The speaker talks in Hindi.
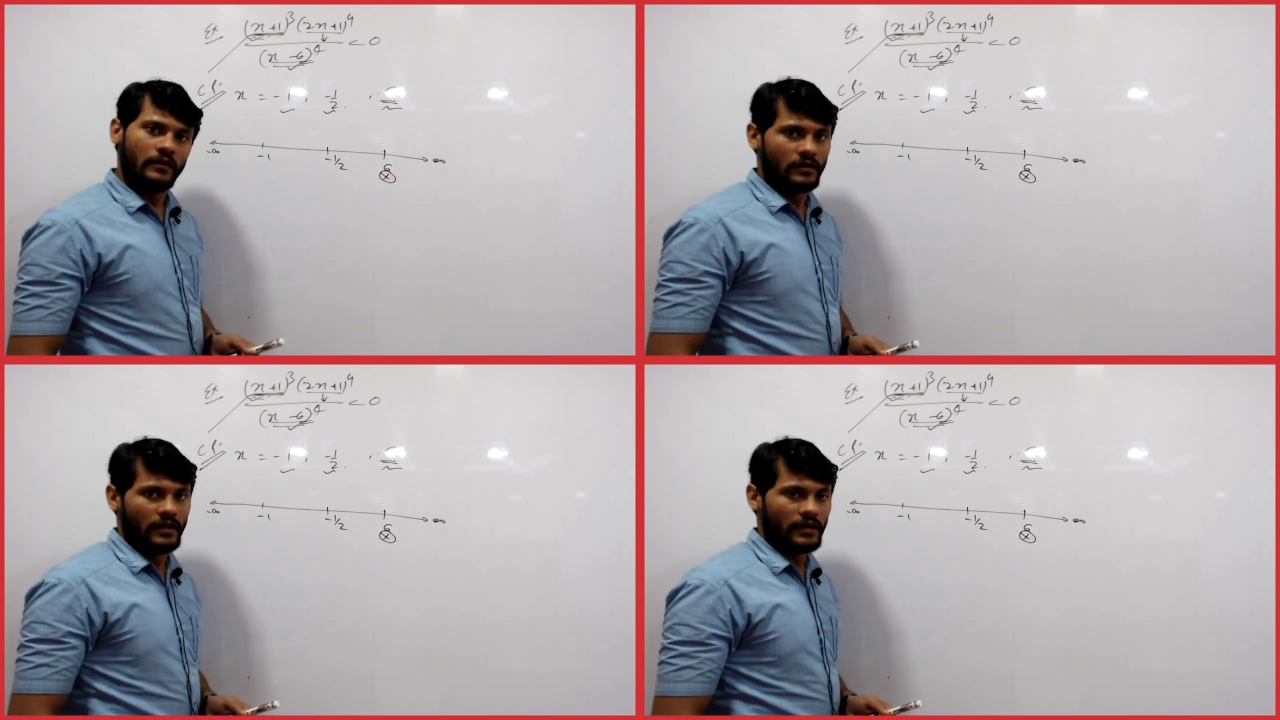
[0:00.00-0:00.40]

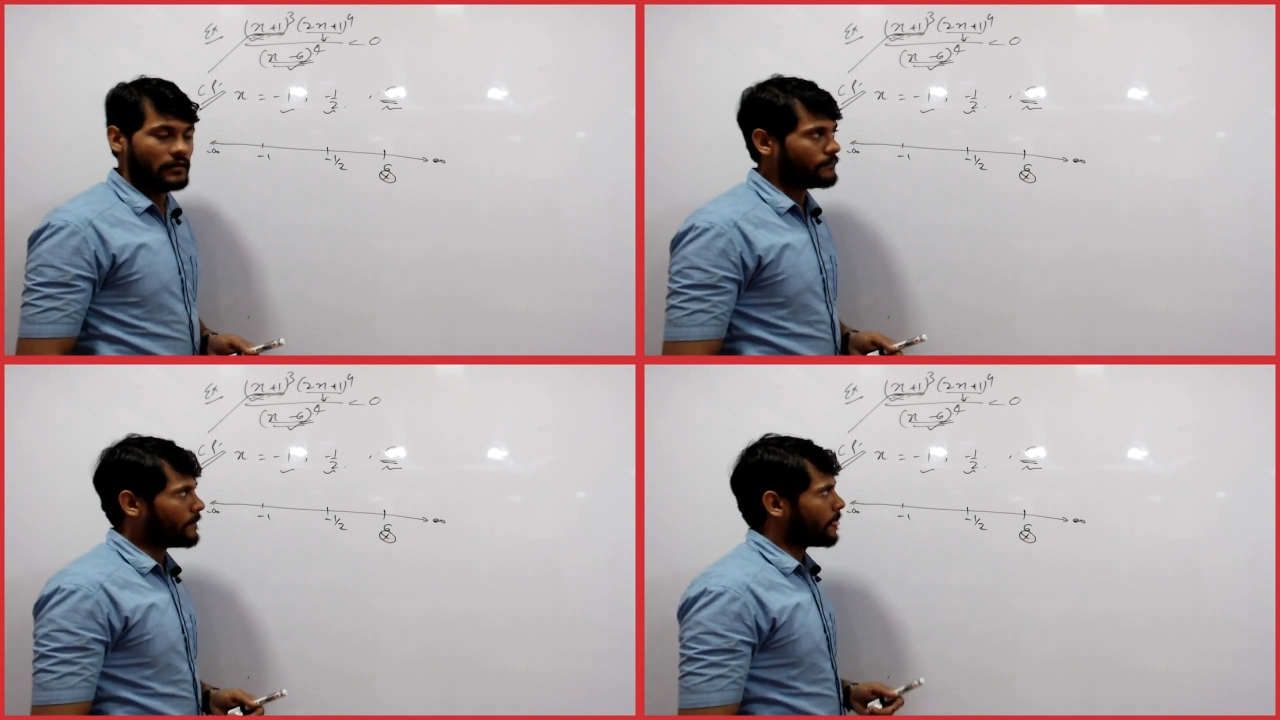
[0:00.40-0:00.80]
ठीक है
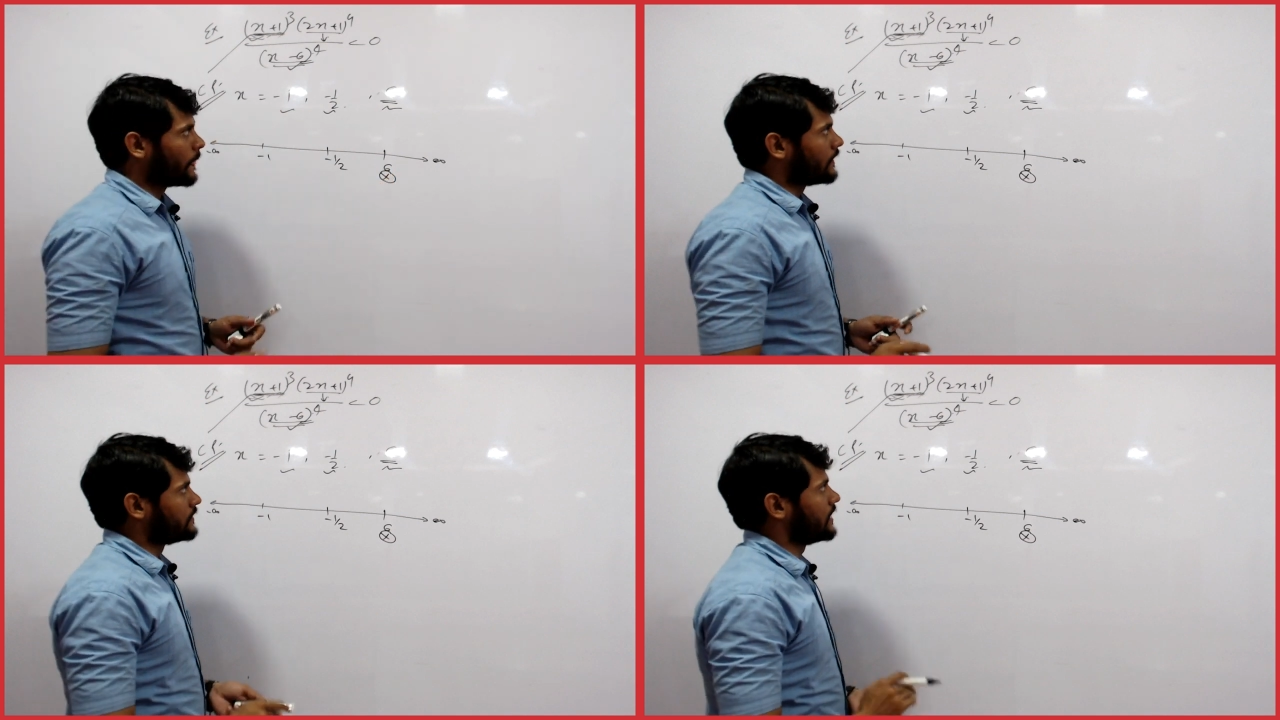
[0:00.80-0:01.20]

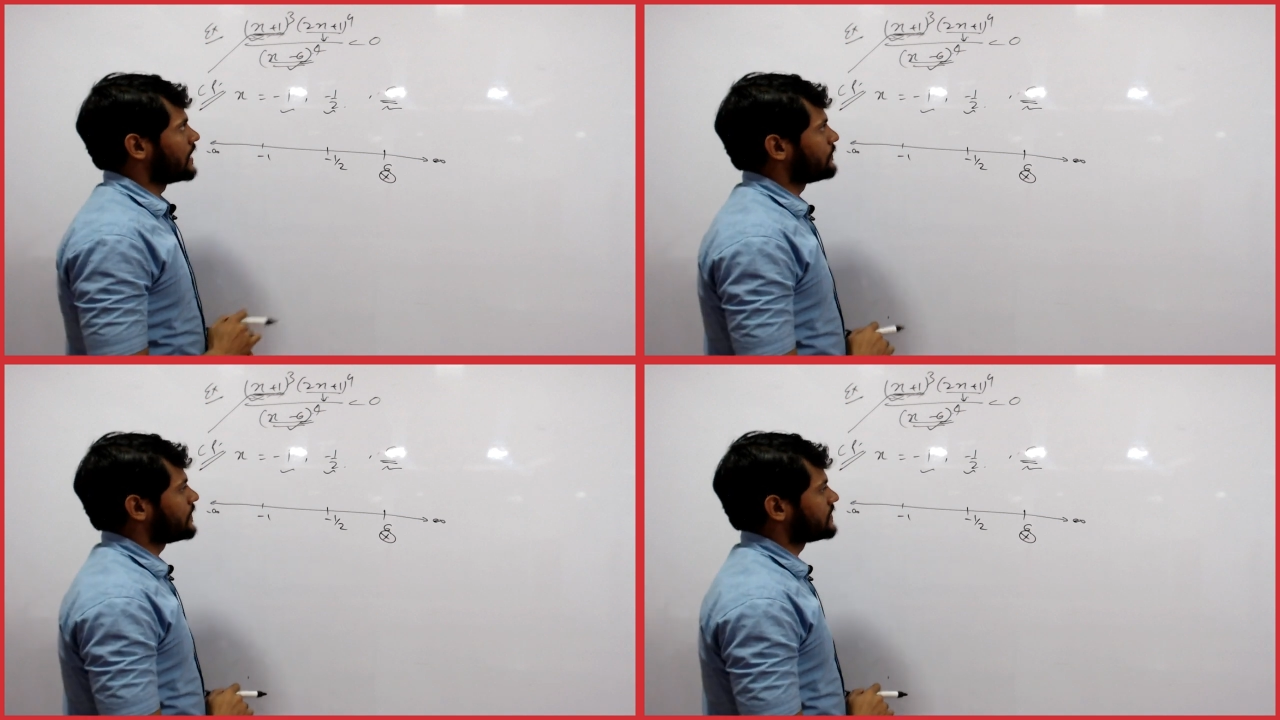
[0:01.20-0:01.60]
देन
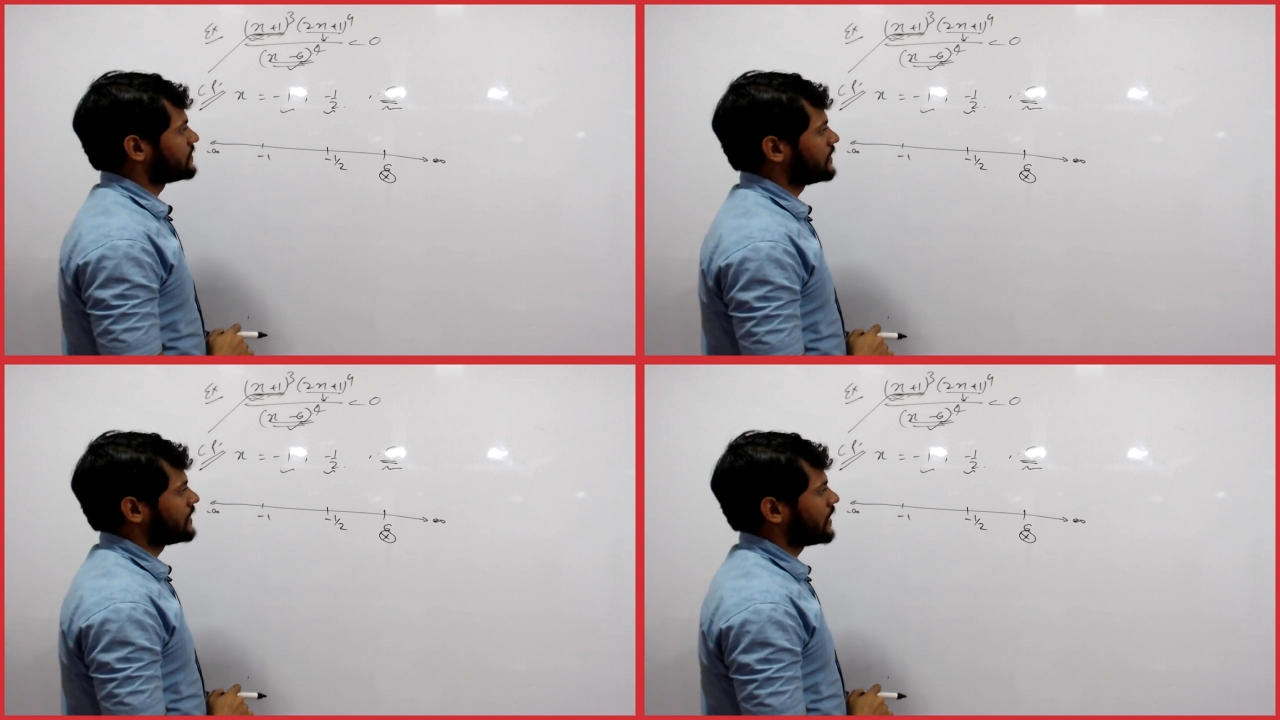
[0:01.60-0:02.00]
आफ्टर इसके
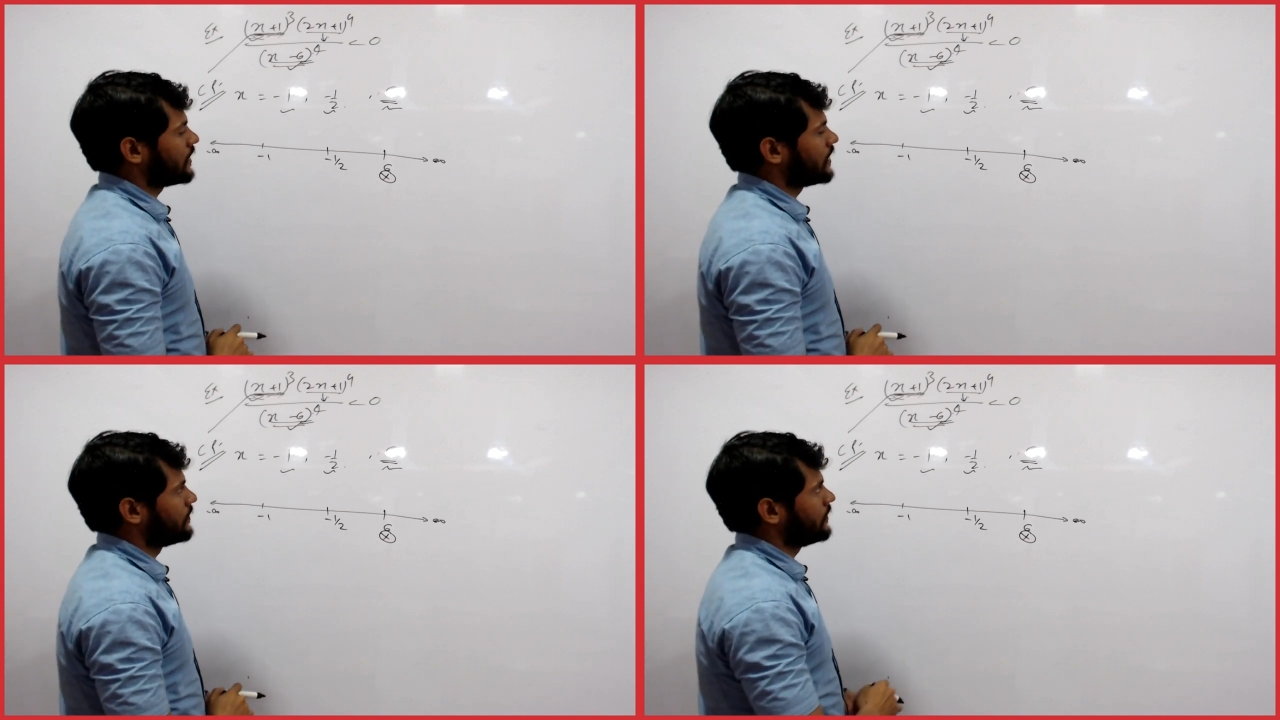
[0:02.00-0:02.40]
बाद क्या
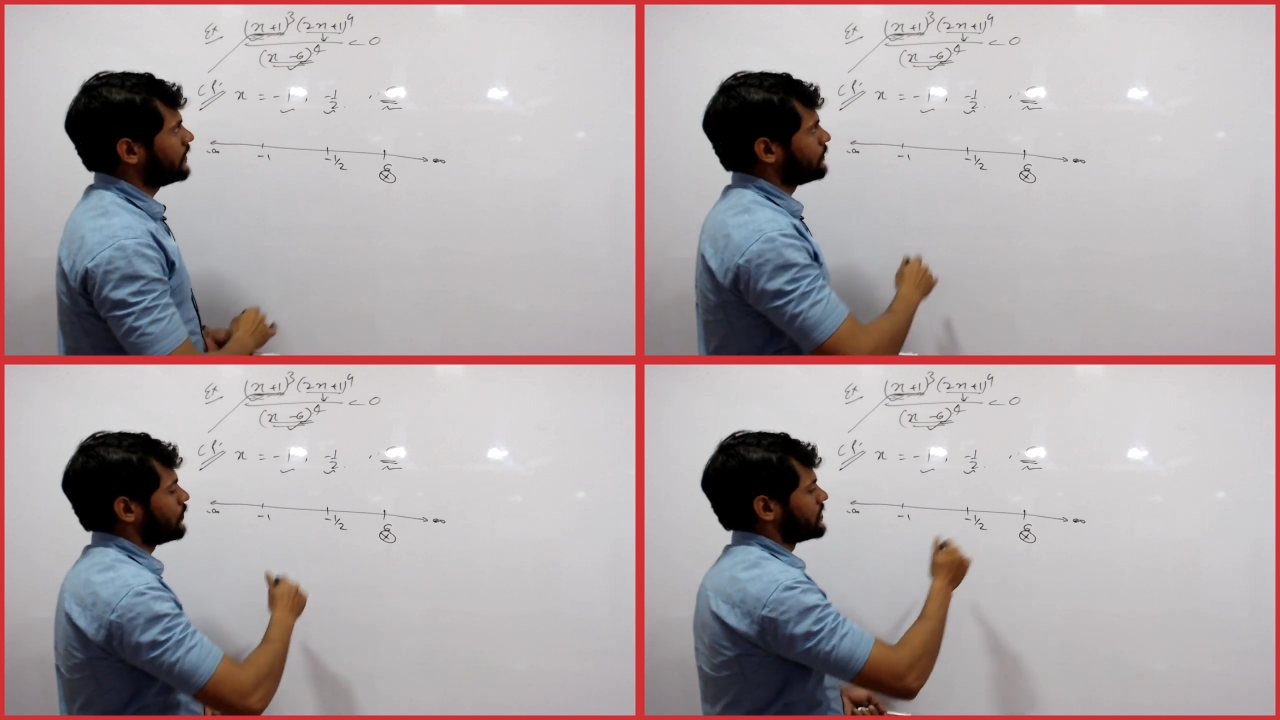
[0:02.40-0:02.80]
करना है हमें
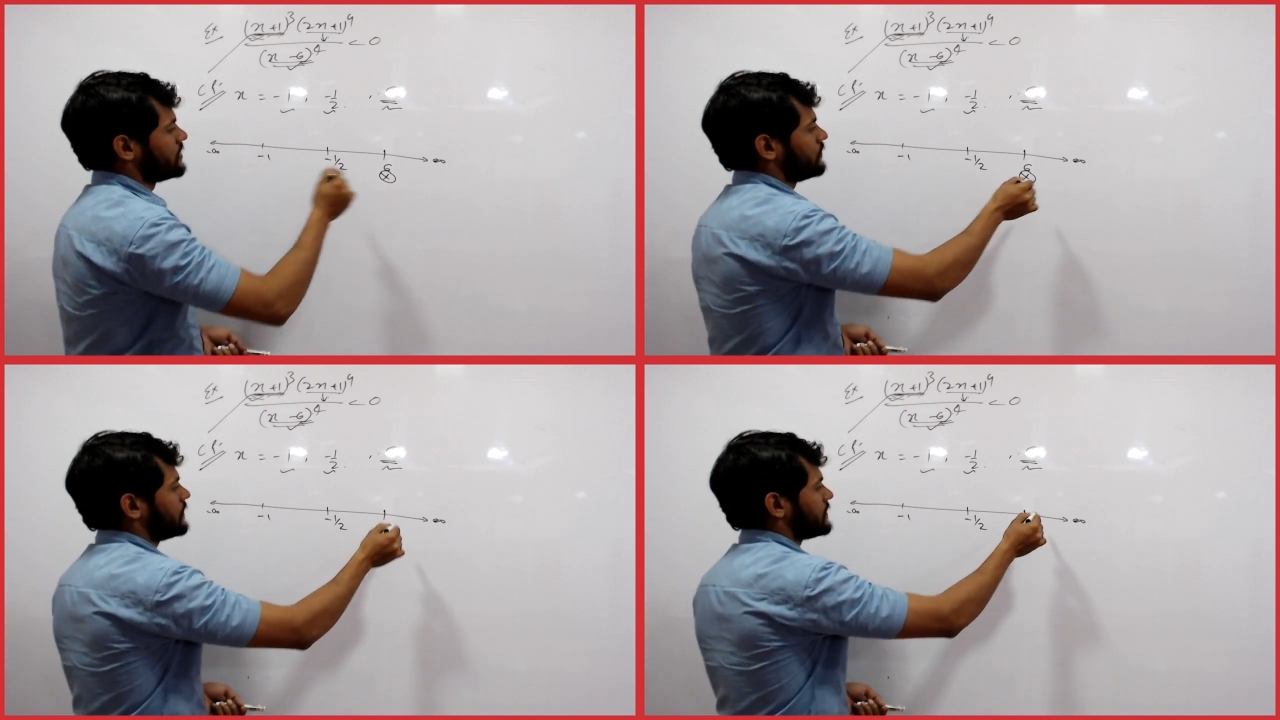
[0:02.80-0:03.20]

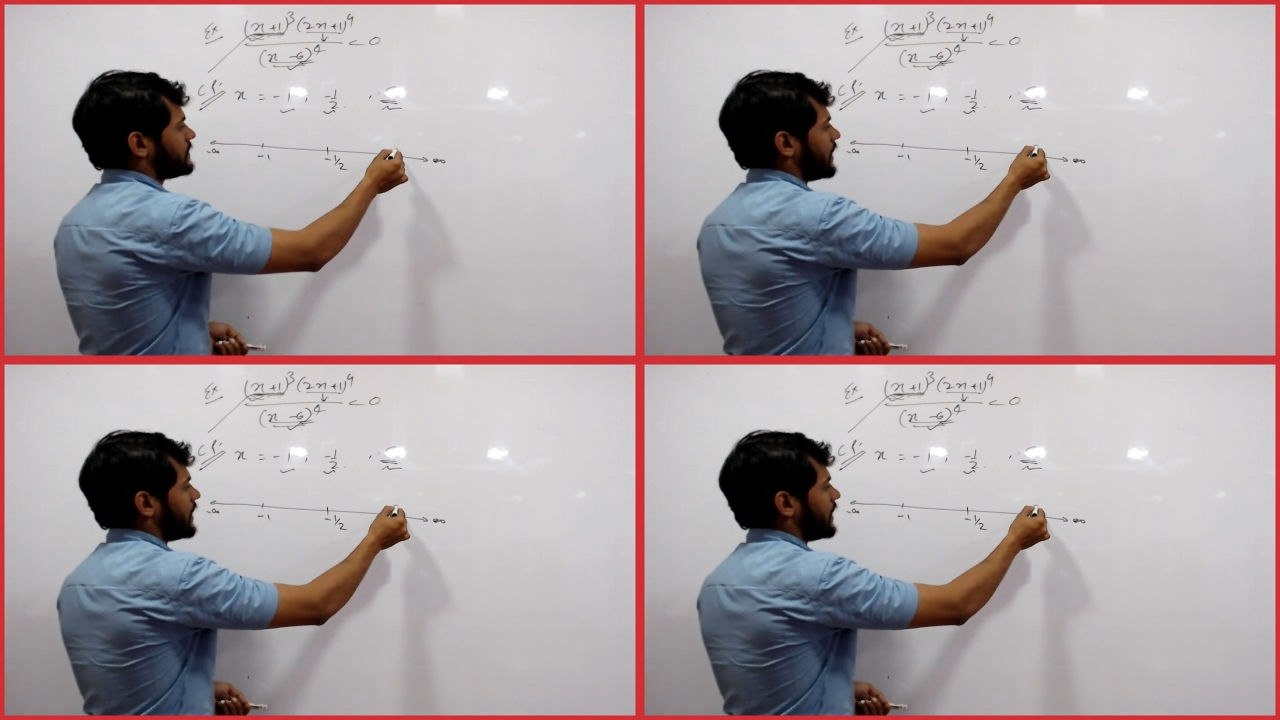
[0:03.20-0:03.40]
पॉजिटिव से स्टार्ट